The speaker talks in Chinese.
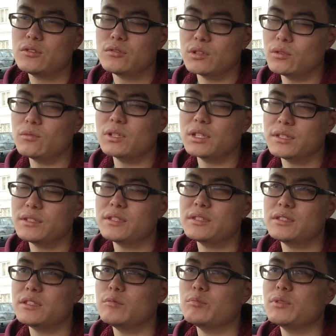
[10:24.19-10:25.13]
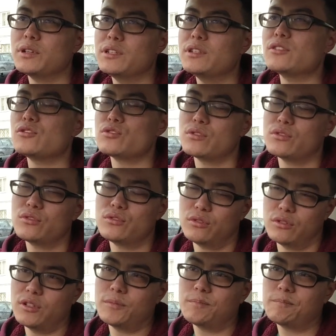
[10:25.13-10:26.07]
所以我的信息不一定准
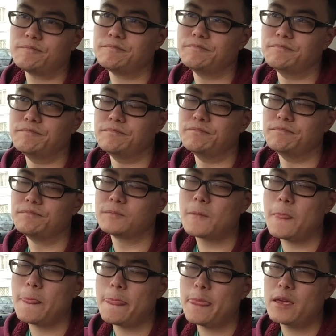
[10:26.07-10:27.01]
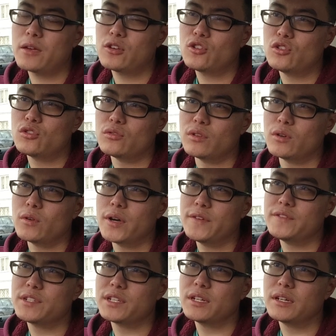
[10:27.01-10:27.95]
确。嗯，所以
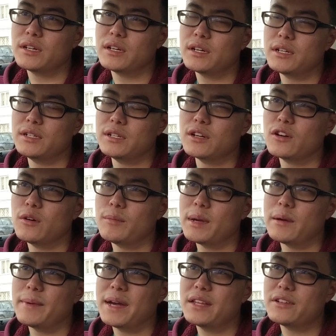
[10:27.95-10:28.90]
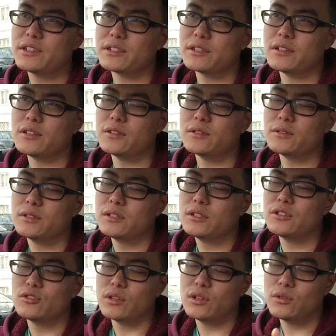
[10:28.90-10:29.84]
关于这个人口买卖的时候，
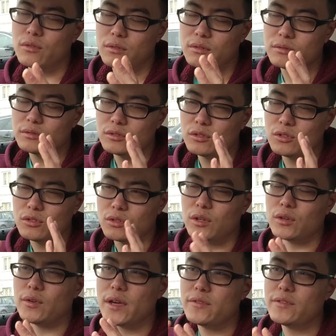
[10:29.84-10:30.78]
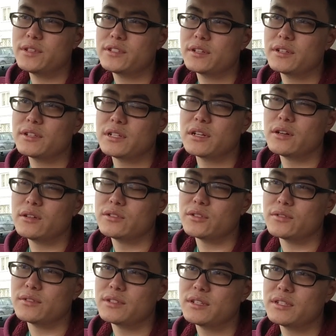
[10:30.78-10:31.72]
所以，所以关于这个人口
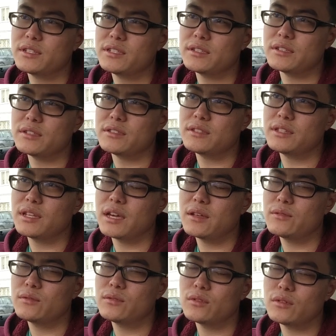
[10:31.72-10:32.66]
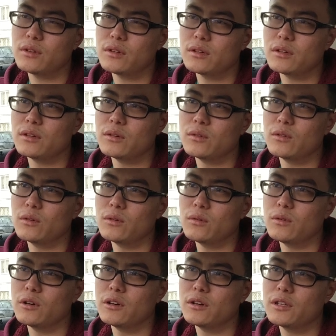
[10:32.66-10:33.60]
走私的事情，今天，嗯，
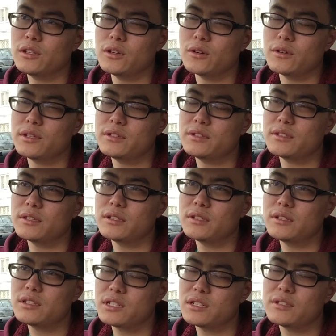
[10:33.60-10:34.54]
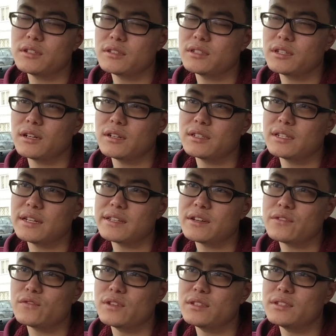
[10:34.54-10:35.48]
我有一些事情想和大
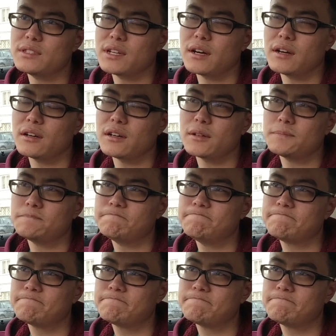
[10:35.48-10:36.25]
家分享哈。